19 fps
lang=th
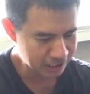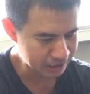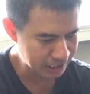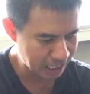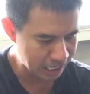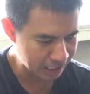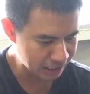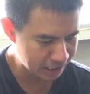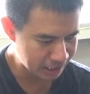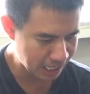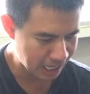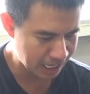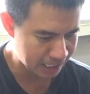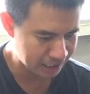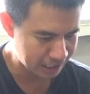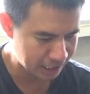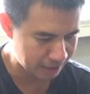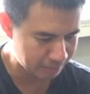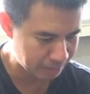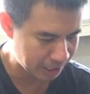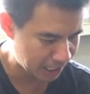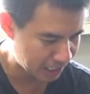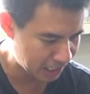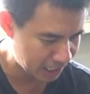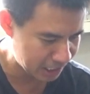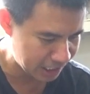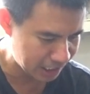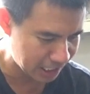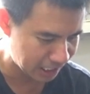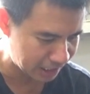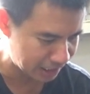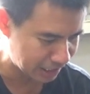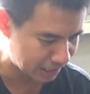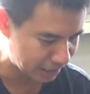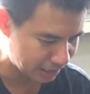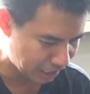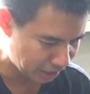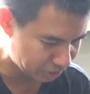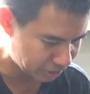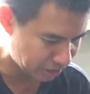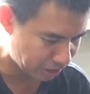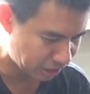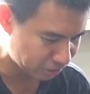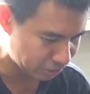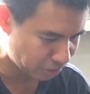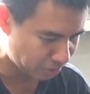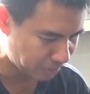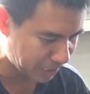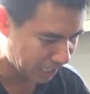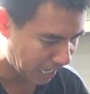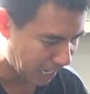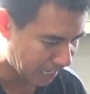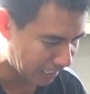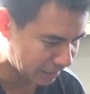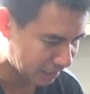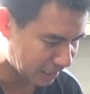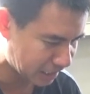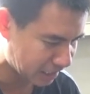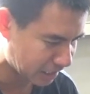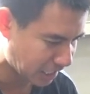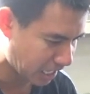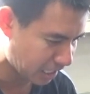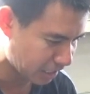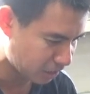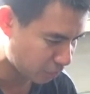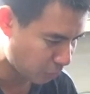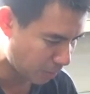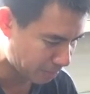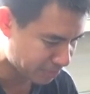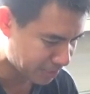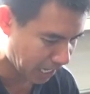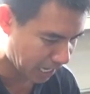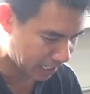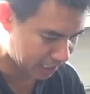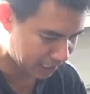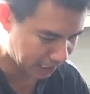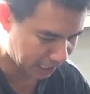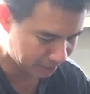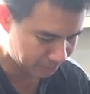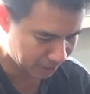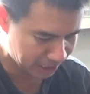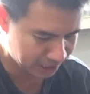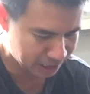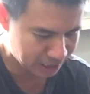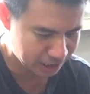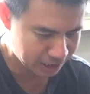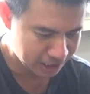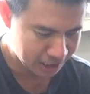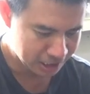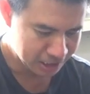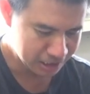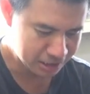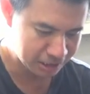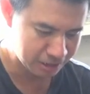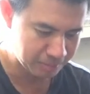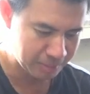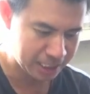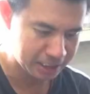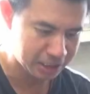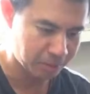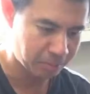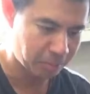ต่างๆนานานะครับ รายละเอียดเนี่ยเดี๋ยวเราต้องไปอ่านกันในเว็บไซต์นะครับ อันนี้ซื้อมาเฉ